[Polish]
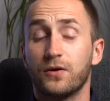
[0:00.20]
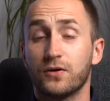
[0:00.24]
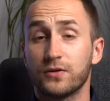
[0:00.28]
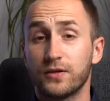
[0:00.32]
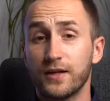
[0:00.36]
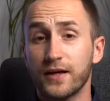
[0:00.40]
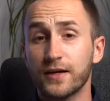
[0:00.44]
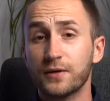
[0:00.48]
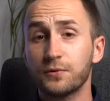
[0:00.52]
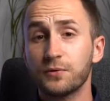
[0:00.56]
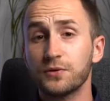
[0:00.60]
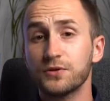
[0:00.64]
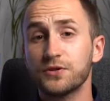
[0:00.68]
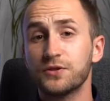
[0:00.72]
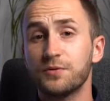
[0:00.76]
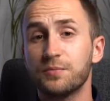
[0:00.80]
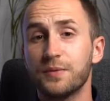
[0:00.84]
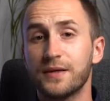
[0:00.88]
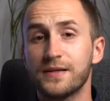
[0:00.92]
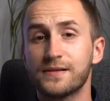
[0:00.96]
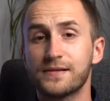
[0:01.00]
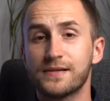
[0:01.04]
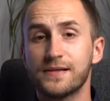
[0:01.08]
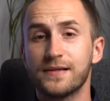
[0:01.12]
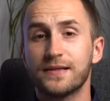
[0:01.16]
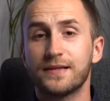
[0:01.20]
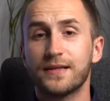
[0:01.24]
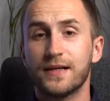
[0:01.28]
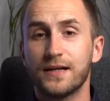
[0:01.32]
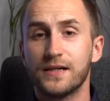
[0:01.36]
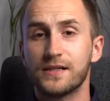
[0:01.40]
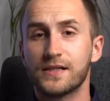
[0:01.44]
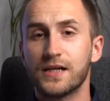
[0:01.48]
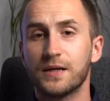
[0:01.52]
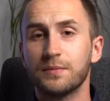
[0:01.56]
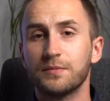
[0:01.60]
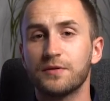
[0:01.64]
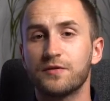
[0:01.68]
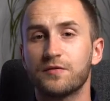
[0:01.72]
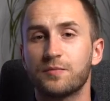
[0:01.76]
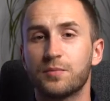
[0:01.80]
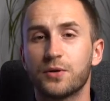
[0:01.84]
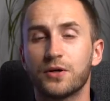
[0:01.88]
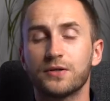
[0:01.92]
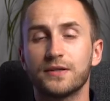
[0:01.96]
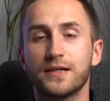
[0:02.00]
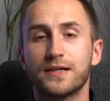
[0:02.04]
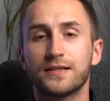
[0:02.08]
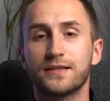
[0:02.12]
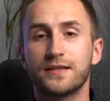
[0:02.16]
Odległość między talerzami w
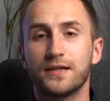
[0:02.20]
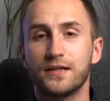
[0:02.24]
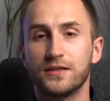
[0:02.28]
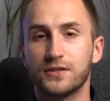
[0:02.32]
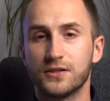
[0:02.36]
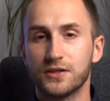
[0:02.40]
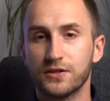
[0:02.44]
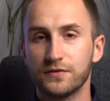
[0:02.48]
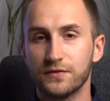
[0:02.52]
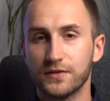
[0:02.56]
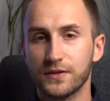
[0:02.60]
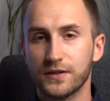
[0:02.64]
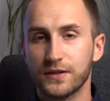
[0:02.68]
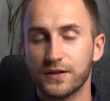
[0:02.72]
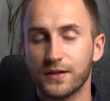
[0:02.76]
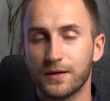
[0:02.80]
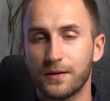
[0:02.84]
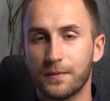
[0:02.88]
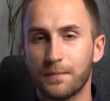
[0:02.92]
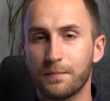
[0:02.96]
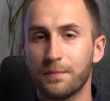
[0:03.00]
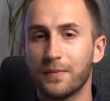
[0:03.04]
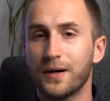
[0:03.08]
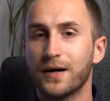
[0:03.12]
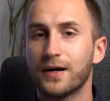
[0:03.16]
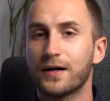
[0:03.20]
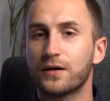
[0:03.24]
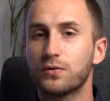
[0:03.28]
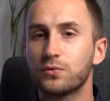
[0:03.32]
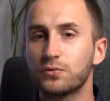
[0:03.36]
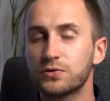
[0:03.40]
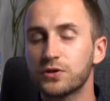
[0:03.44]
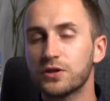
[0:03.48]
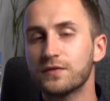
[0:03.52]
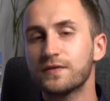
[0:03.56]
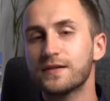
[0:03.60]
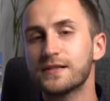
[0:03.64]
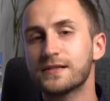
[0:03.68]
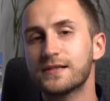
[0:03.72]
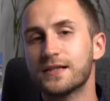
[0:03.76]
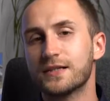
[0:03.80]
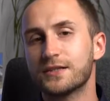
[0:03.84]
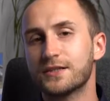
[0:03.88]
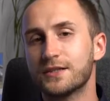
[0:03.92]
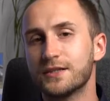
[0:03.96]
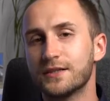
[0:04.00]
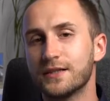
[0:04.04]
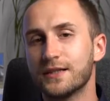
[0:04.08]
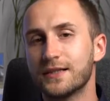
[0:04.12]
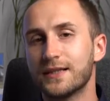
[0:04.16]
bronach talerzowych ma kluczowe
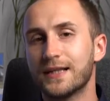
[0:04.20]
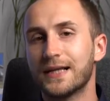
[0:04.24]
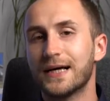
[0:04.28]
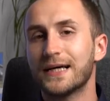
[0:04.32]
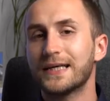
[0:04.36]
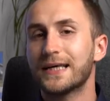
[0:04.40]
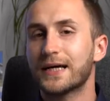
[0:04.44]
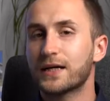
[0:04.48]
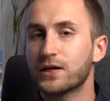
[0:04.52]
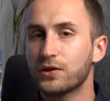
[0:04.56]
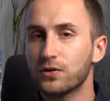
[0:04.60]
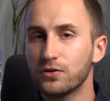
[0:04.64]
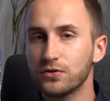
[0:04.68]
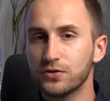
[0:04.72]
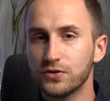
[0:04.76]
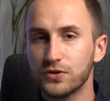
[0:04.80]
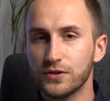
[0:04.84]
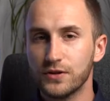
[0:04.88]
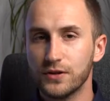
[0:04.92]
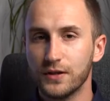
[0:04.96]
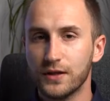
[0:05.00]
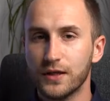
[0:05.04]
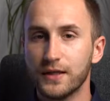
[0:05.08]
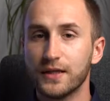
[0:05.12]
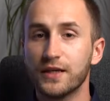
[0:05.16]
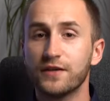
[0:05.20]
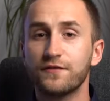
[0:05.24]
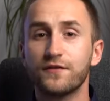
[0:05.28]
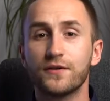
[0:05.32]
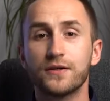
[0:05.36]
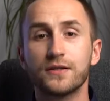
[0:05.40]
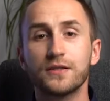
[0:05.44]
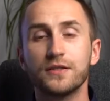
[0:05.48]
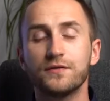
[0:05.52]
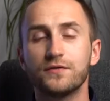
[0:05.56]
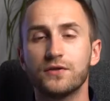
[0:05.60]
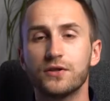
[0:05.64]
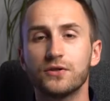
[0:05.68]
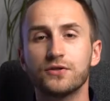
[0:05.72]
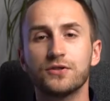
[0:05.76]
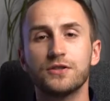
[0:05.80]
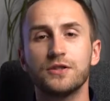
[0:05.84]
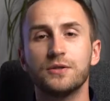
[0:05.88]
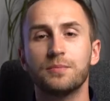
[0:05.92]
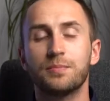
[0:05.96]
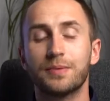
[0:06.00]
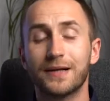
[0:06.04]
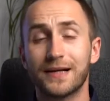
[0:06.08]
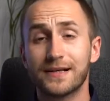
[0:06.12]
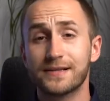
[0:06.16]
znaczenie dla jakości i
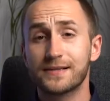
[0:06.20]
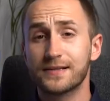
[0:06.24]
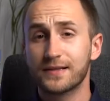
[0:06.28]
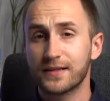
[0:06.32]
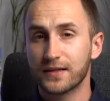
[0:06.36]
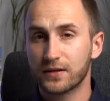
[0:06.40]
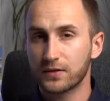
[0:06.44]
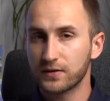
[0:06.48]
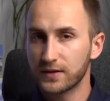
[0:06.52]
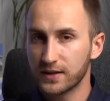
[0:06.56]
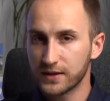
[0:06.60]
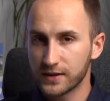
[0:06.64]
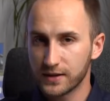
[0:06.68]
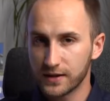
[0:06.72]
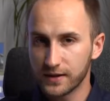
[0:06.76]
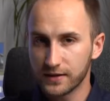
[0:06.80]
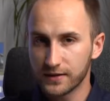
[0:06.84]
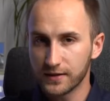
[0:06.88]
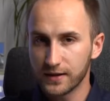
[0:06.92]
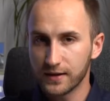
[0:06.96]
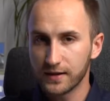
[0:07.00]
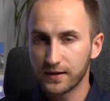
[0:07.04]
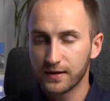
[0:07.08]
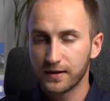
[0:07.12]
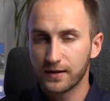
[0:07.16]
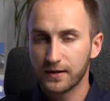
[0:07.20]
efektywności pracy tego narzędzia.